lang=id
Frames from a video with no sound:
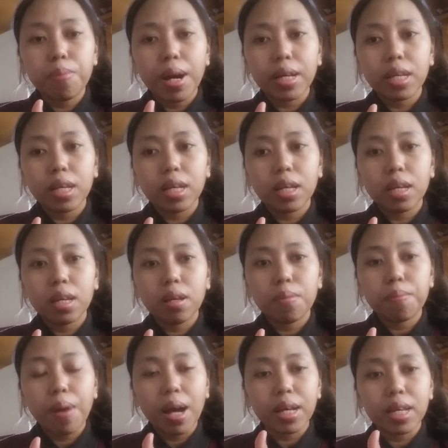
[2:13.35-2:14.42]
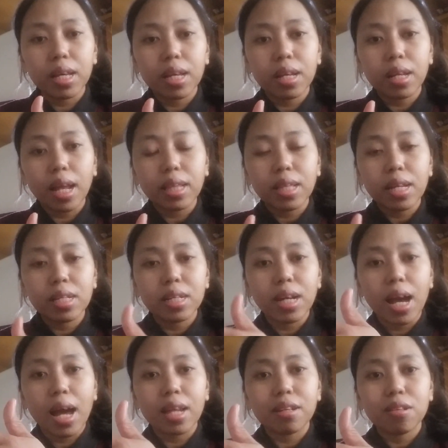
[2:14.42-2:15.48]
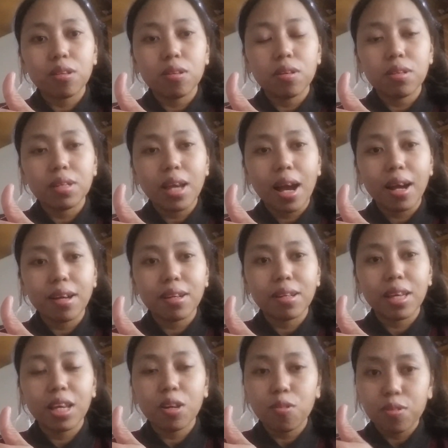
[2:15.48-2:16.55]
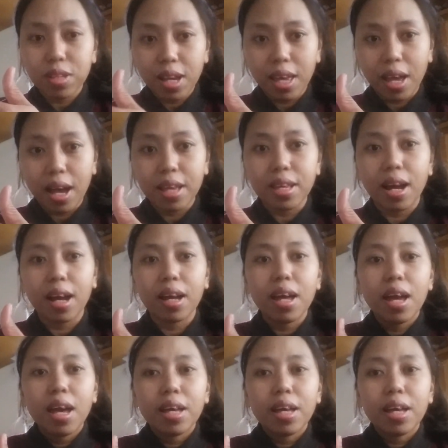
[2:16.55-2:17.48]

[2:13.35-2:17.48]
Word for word: bagi bagi rata dengan uh, yang ngingunya ya yang